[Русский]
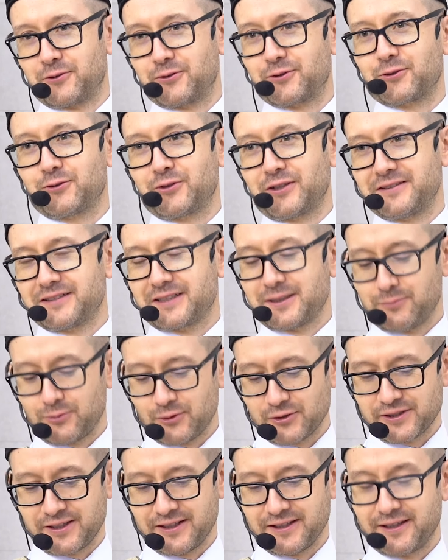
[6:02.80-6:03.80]
Он говорит, ну, наверное,
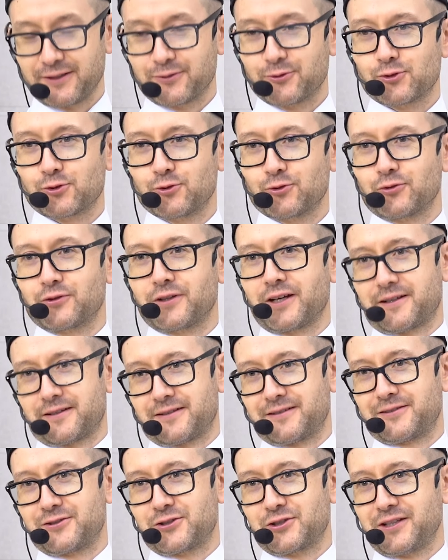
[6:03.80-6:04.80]
просто они эту суру
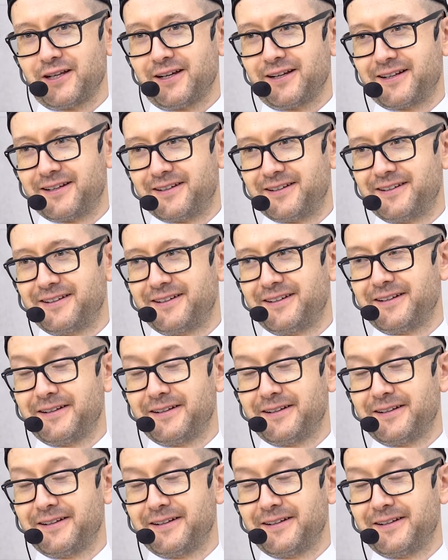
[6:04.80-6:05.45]
так читали.